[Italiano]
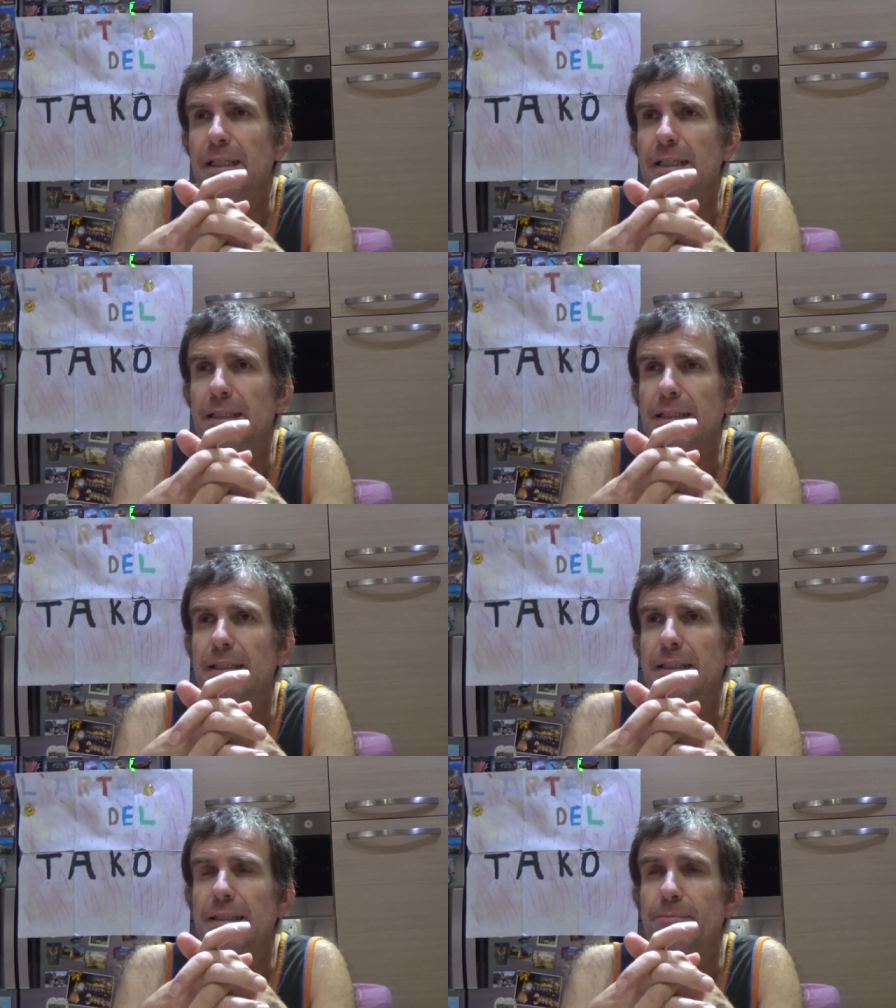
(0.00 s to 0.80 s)

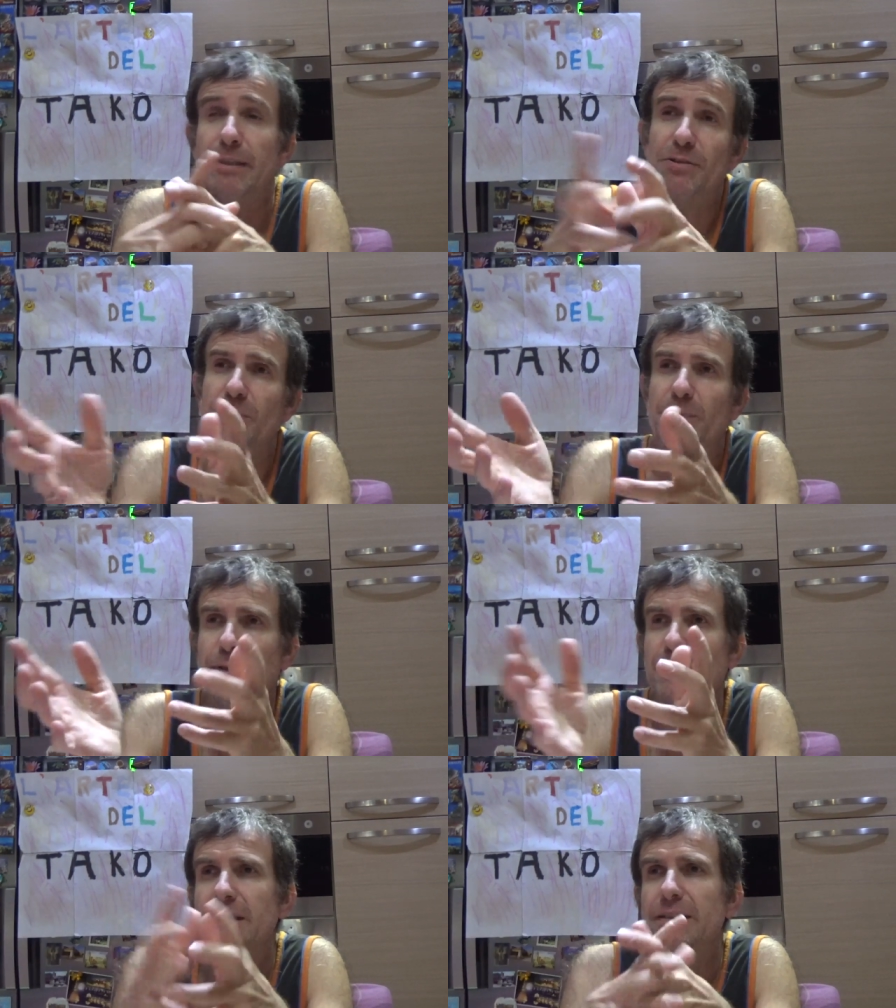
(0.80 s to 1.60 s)
e beh insomma è
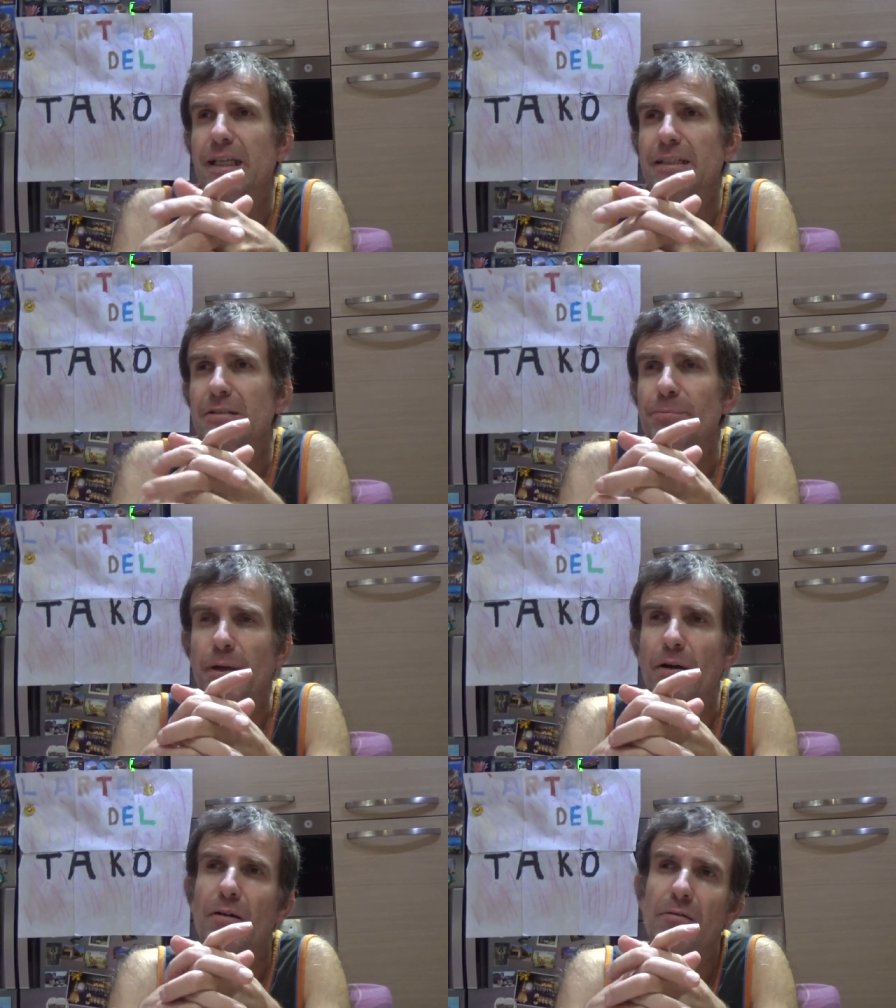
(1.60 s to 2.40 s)
appena iniziato
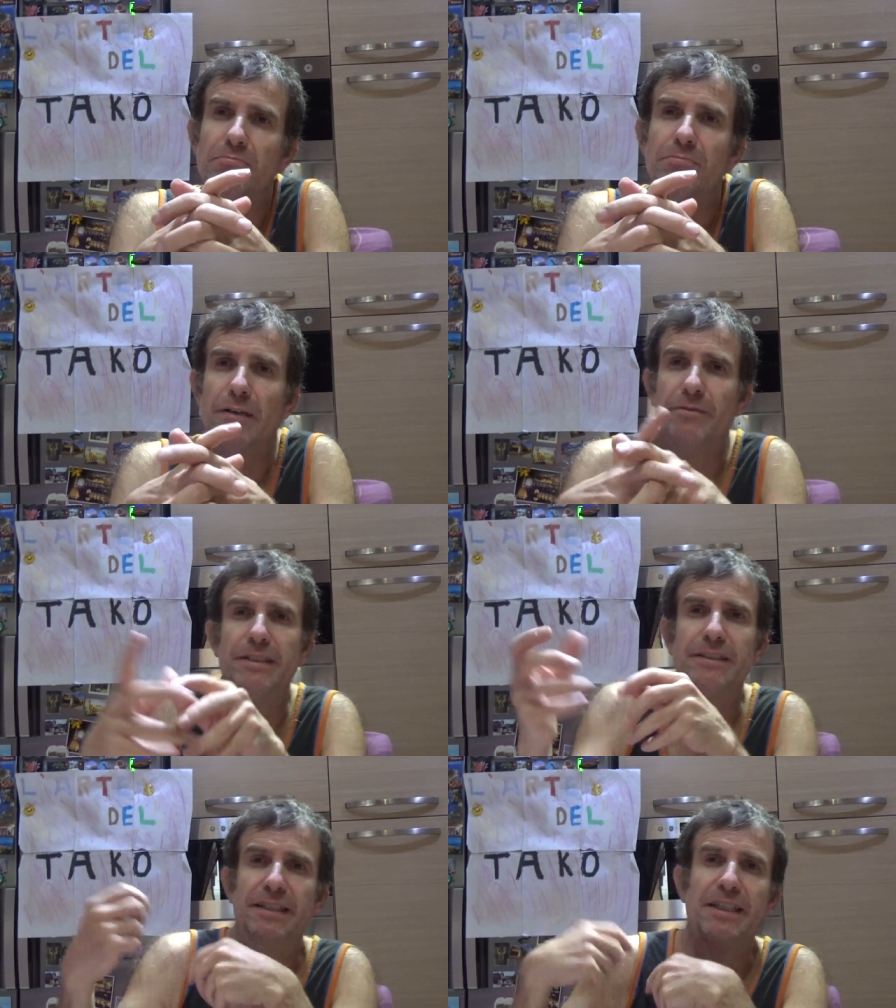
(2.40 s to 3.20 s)
però dai,
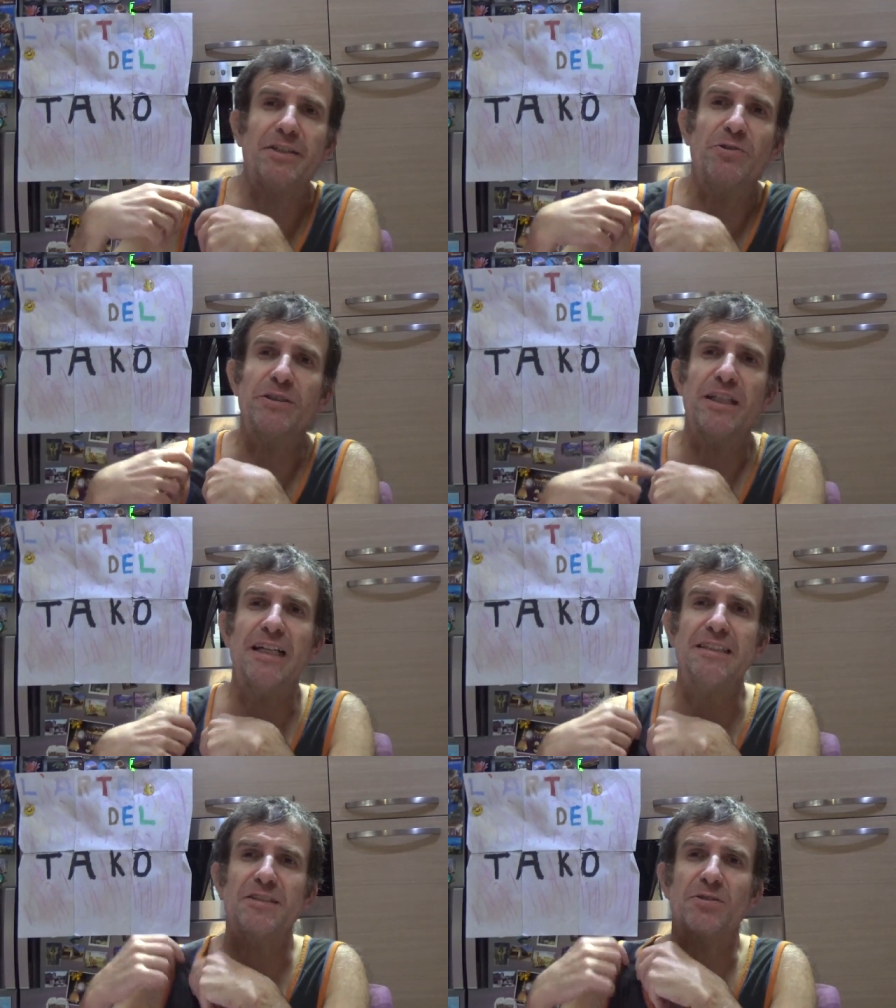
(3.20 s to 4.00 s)
vedete che io in
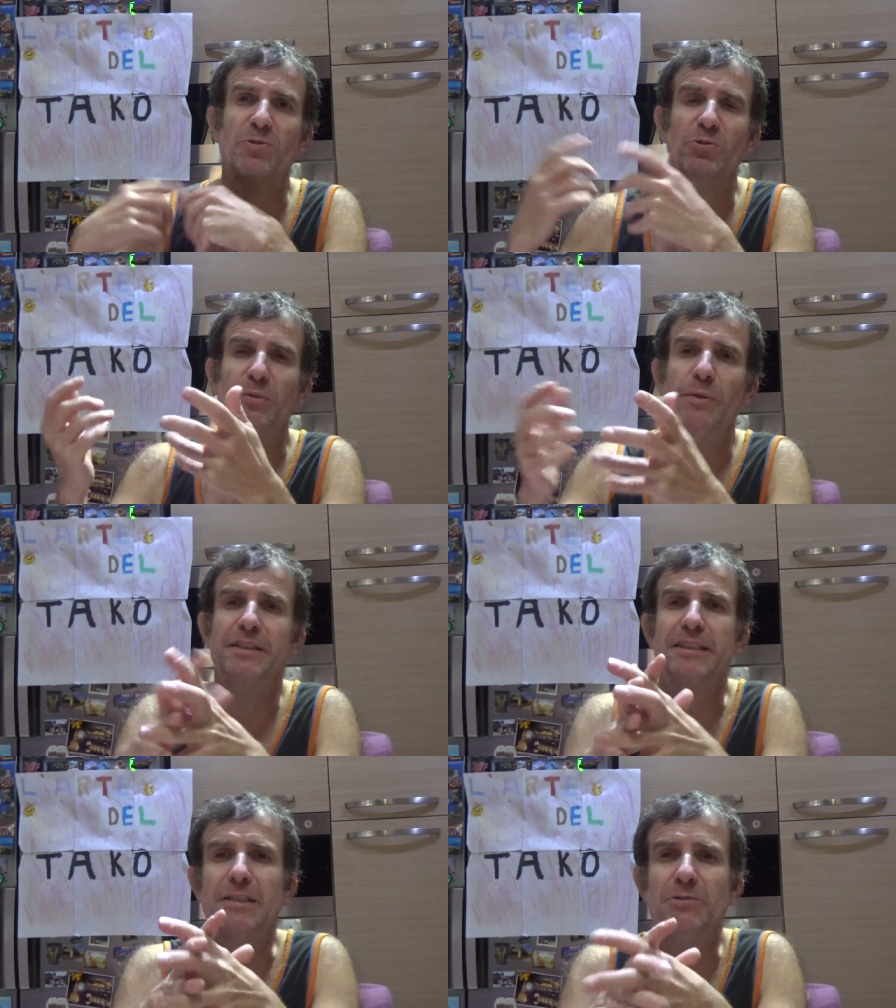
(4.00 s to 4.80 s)
casa sto ancora bene
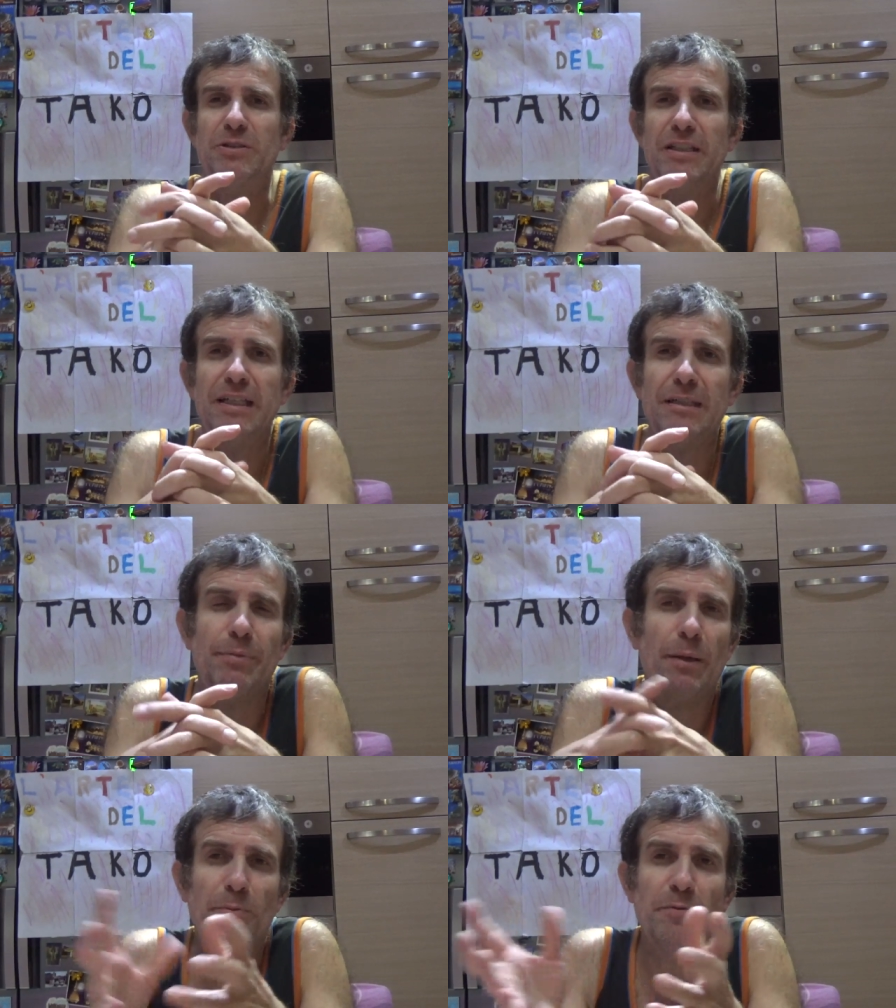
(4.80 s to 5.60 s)
in canottiera,
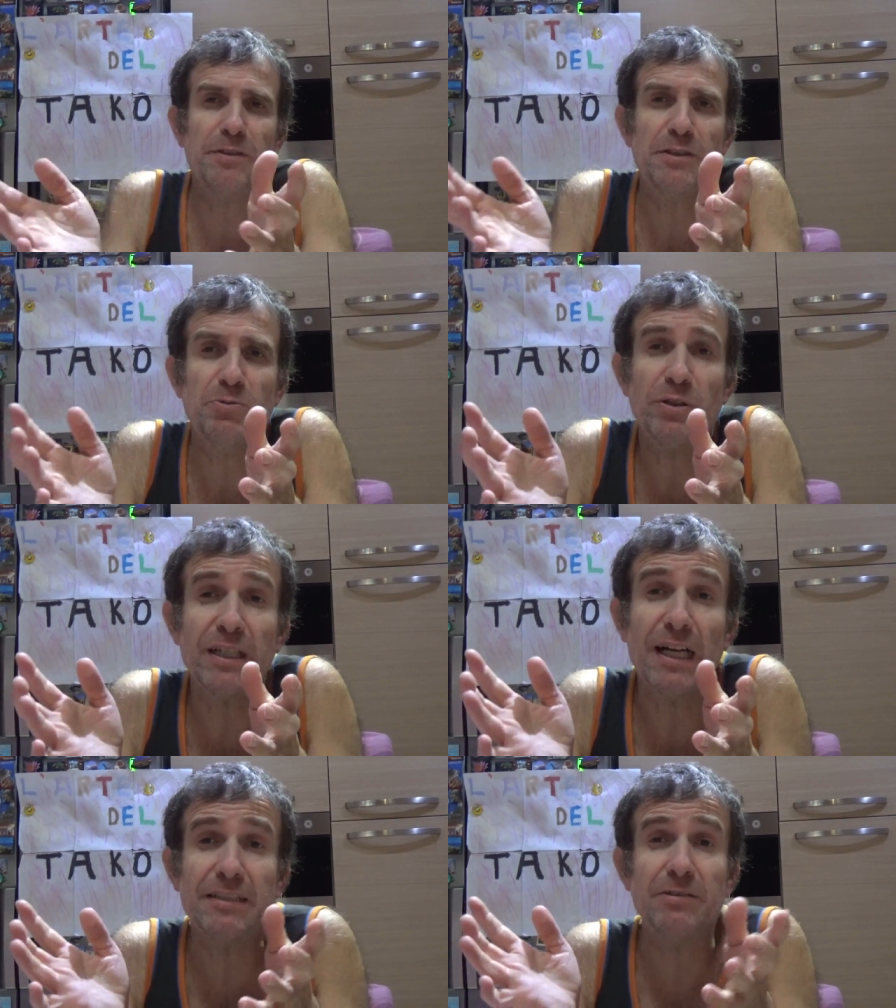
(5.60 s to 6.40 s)
abbiamo 22
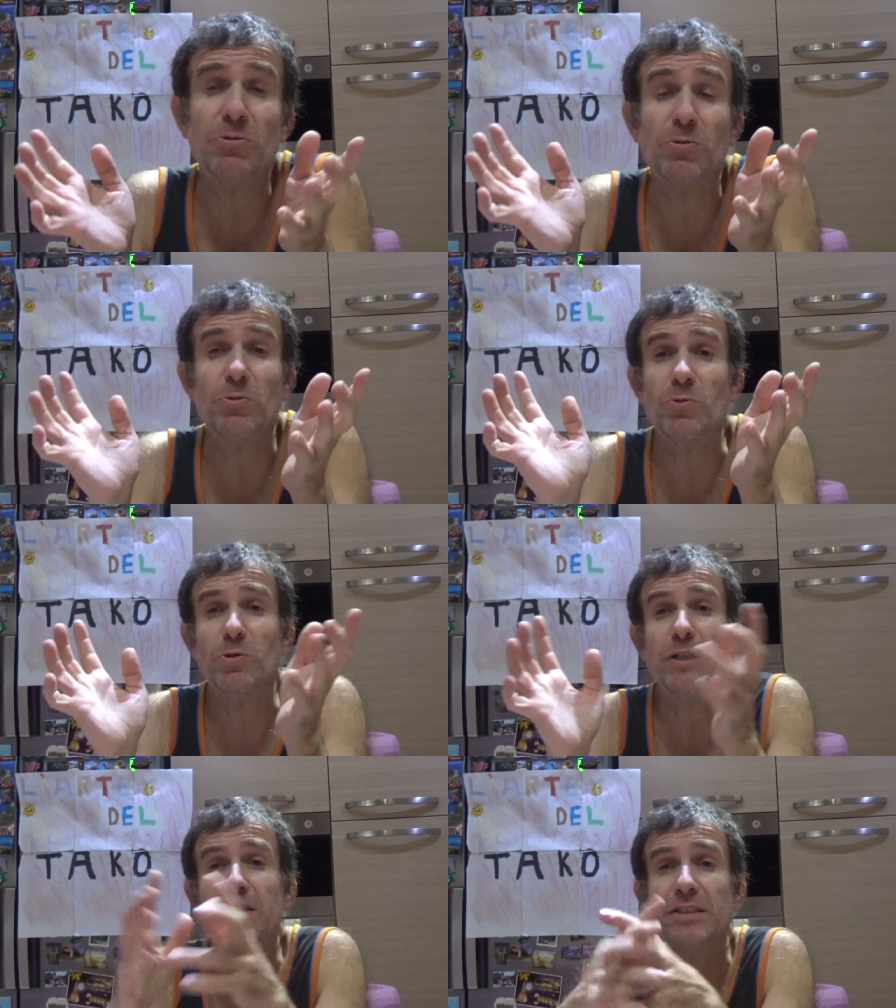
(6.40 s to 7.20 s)
gradi, non ho
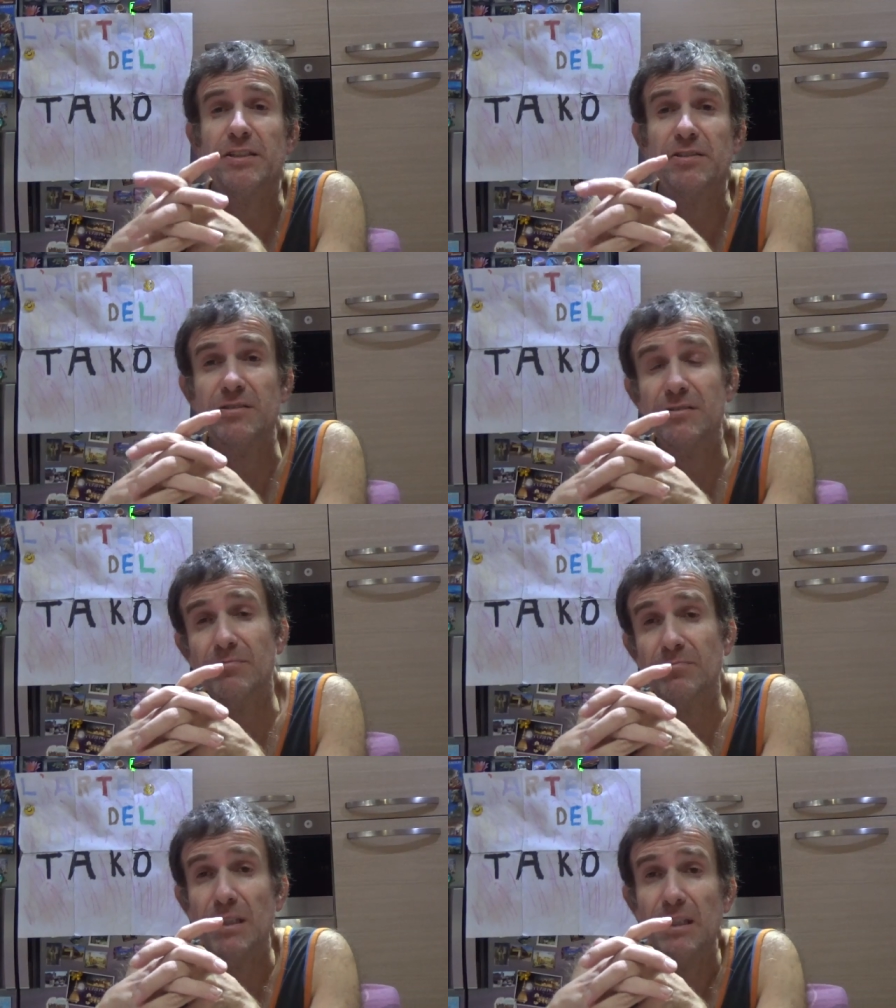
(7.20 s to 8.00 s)
ancora acceso,